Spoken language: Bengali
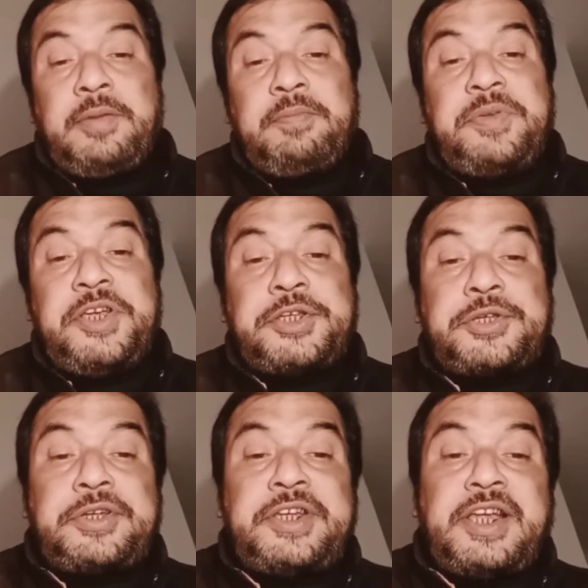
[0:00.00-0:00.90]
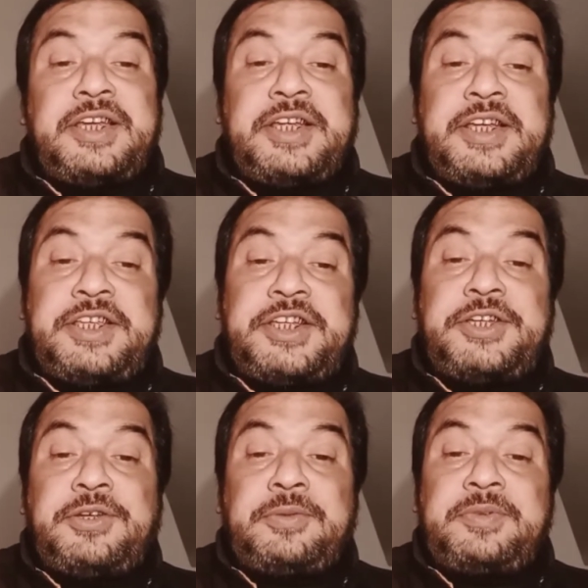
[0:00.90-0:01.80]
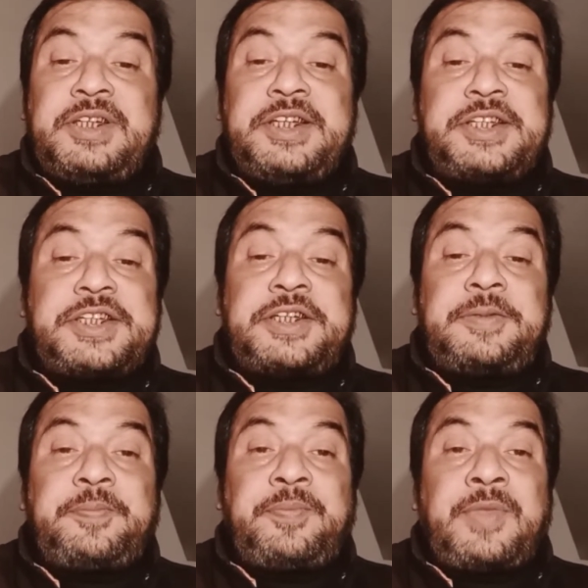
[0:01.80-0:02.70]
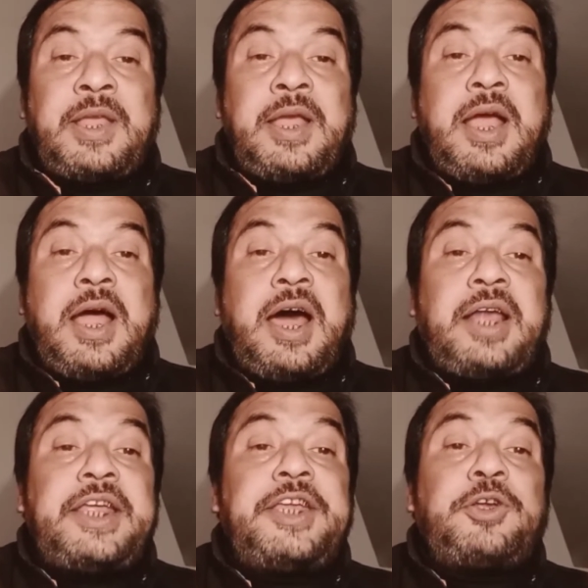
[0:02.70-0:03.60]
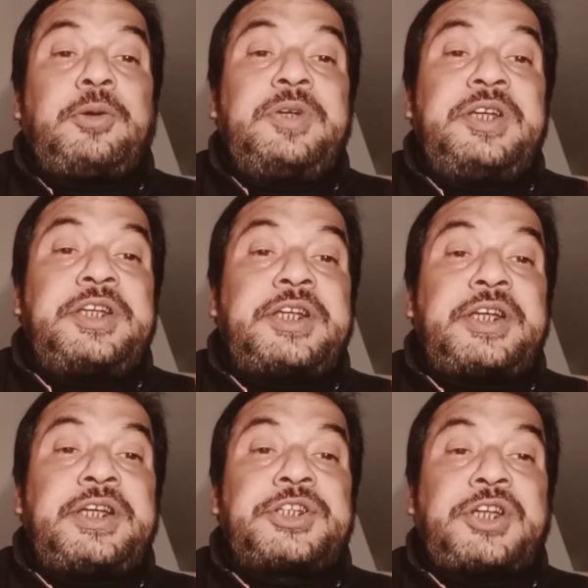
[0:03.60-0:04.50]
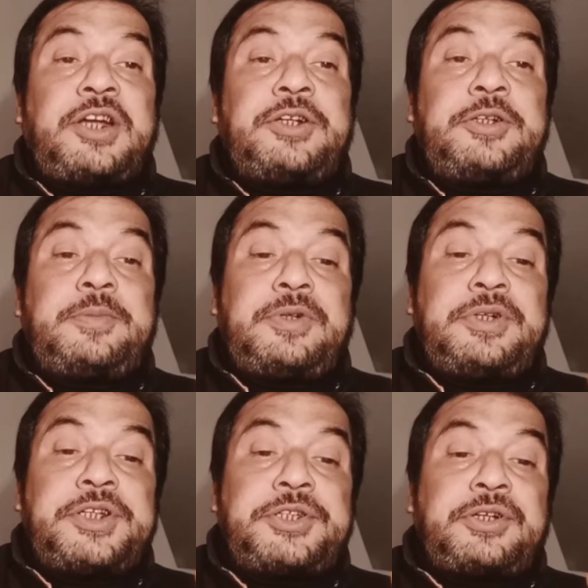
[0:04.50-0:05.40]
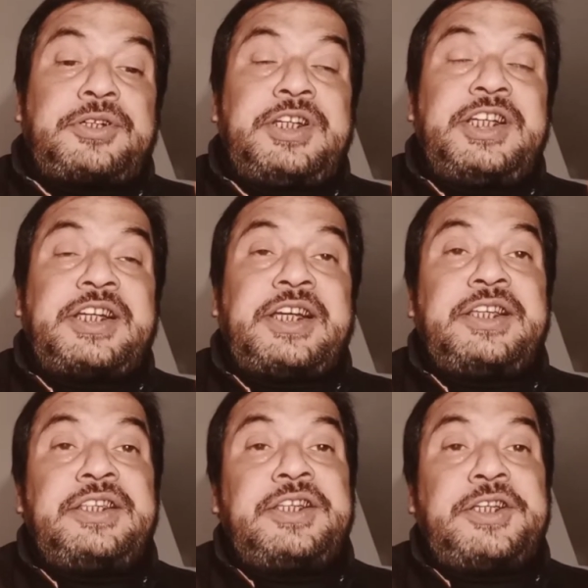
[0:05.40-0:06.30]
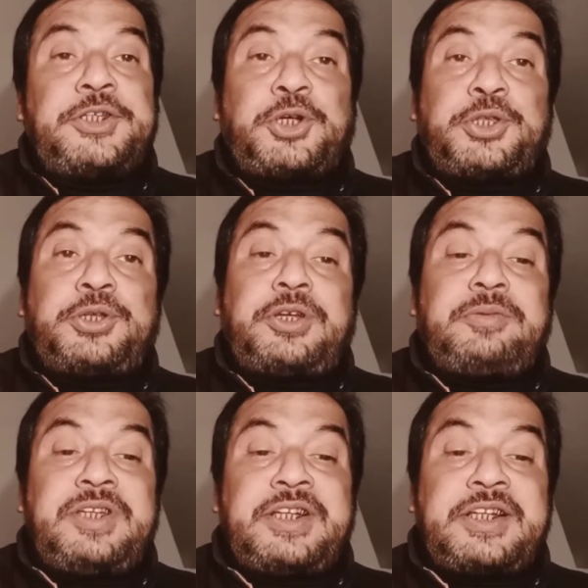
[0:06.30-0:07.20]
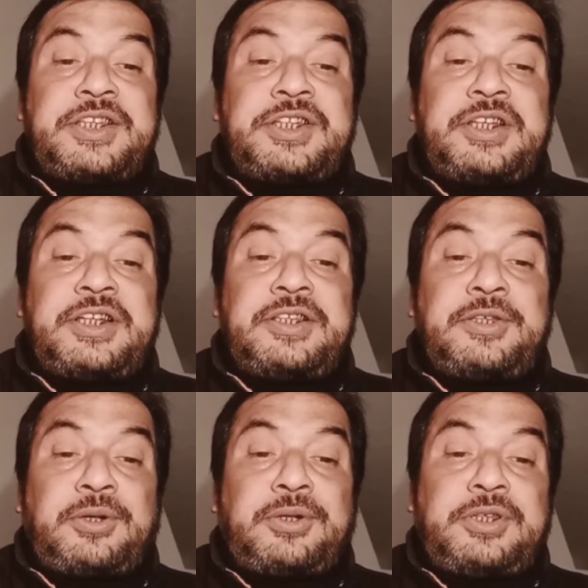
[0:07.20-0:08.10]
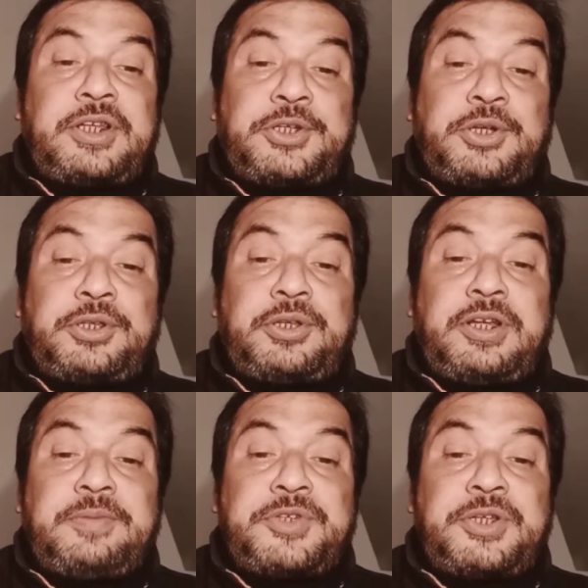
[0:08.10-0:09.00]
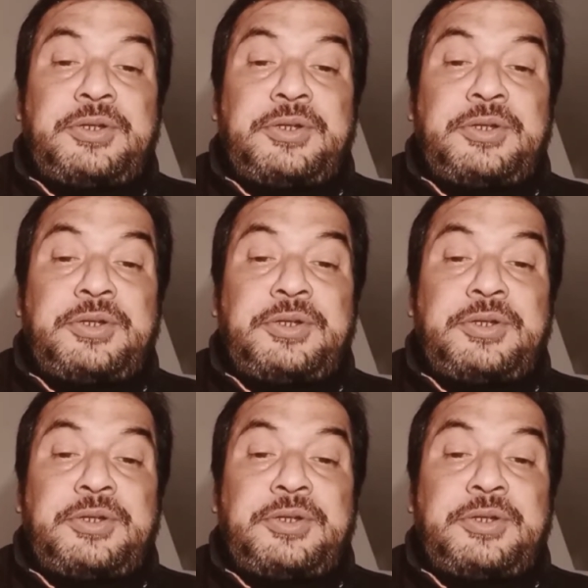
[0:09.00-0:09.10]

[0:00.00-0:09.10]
ভিক্টোরিয়ান এজের নভেলিটি আর এই নভেলটিকে শার্লট ব্রন্টি যখন লিখেন তিনি ছদ্মনামে লিখেছিলেন তখন তার ছদ্মনাম ছিল